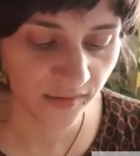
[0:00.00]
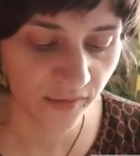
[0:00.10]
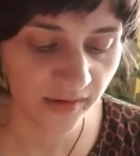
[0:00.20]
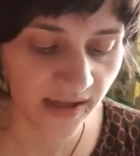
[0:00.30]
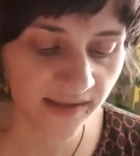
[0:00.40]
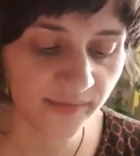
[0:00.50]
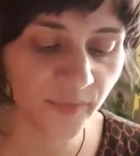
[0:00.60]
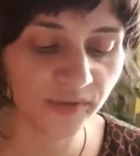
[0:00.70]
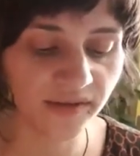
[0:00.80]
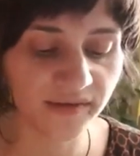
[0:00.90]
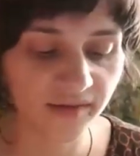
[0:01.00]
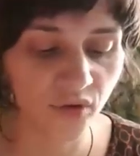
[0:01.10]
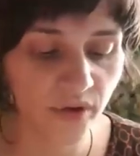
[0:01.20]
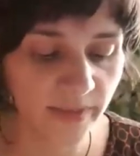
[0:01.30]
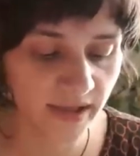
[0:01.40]
Sozialismus ist
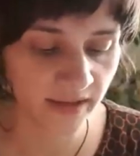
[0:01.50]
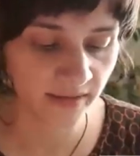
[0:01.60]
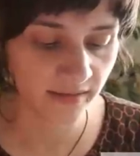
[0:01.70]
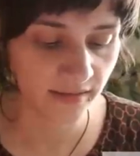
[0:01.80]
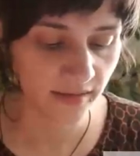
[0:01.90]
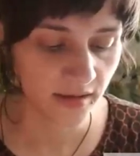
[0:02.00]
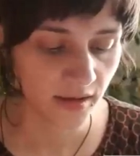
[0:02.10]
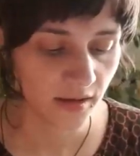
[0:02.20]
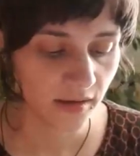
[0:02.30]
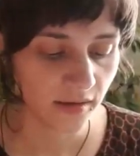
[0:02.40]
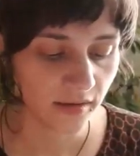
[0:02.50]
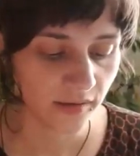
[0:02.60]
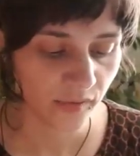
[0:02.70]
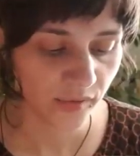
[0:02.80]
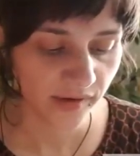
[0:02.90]
Neubeginn.
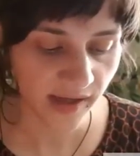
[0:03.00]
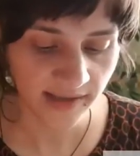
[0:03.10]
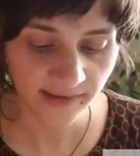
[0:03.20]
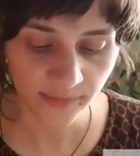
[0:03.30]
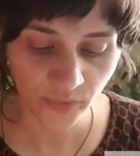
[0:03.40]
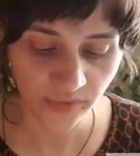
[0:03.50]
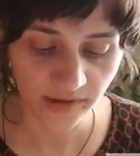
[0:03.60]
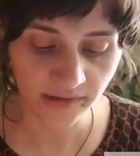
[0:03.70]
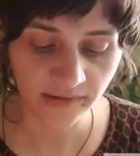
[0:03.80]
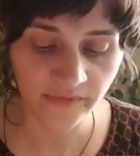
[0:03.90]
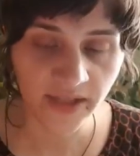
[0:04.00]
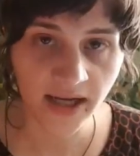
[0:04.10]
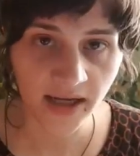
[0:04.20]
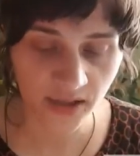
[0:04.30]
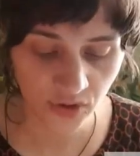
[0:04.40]
Sozialismus ist
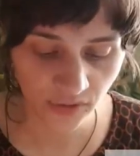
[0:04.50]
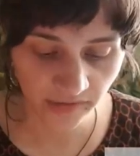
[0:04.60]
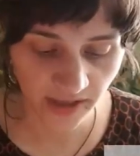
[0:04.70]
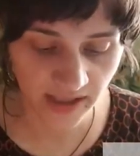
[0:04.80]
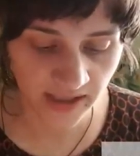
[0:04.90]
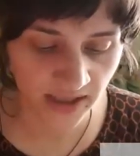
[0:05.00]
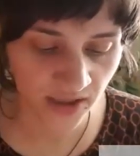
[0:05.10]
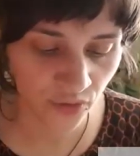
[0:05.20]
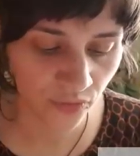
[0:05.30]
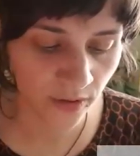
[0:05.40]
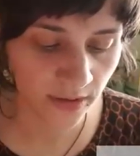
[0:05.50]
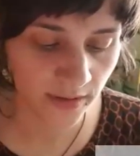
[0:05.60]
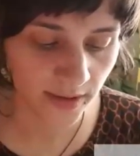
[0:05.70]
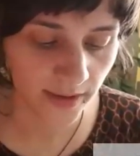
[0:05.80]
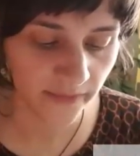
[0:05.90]
Wiederanschluss an die Natur,
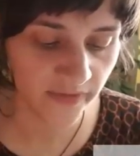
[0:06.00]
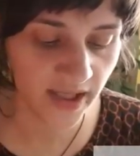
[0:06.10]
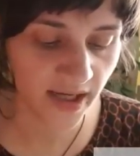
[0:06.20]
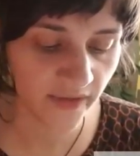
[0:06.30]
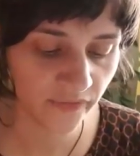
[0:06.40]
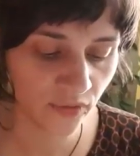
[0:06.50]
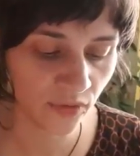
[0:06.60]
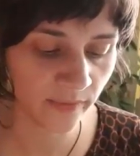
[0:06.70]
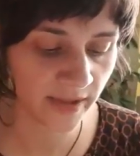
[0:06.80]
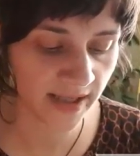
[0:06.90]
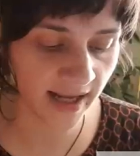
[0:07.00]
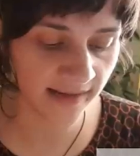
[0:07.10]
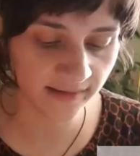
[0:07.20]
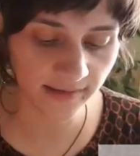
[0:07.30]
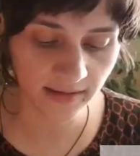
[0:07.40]
Wiedererfüllung mit
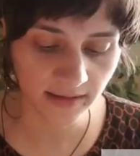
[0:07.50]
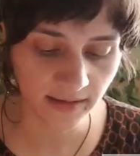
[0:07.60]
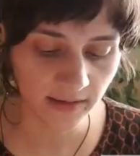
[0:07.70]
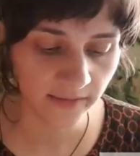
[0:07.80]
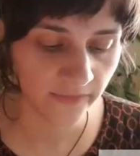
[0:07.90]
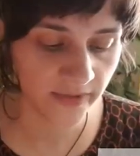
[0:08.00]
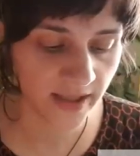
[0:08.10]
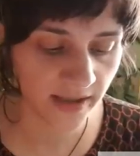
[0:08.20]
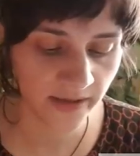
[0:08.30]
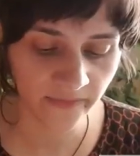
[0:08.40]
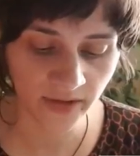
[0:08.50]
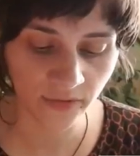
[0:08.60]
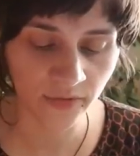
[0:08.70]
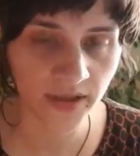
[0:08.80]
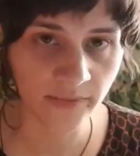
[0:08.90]
Geist,
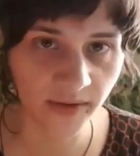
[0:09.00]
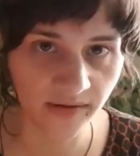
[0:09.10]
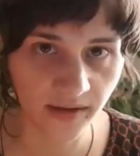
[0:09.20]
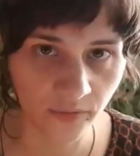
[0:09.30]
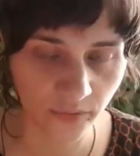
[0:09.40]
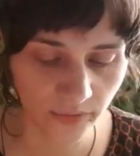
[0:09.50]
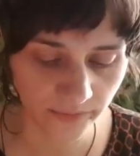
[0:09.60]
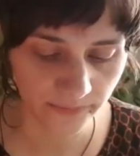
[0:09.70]
Wiedergewinnung der Beziehung.